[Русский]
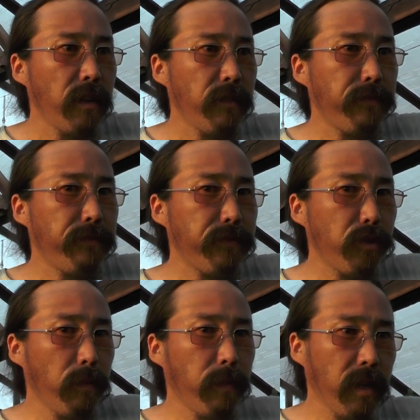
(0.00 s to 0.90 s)
в
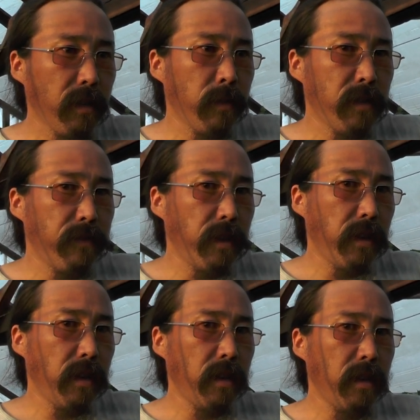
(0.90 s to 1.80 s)
теплой
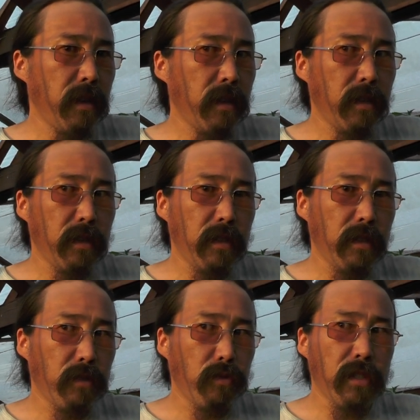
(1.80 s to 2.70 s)
атмосфере
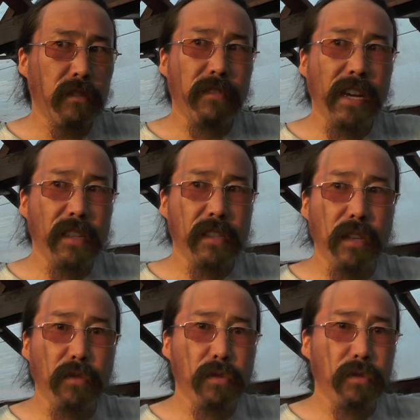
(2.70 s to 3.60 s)
то есть в
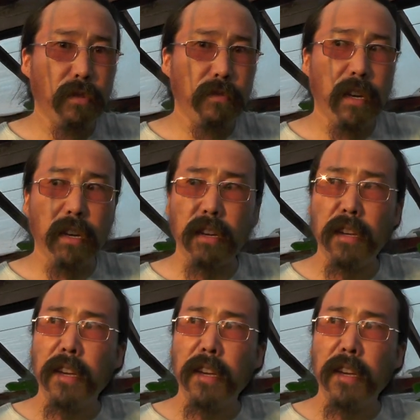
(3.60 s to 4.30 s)
райских условиях.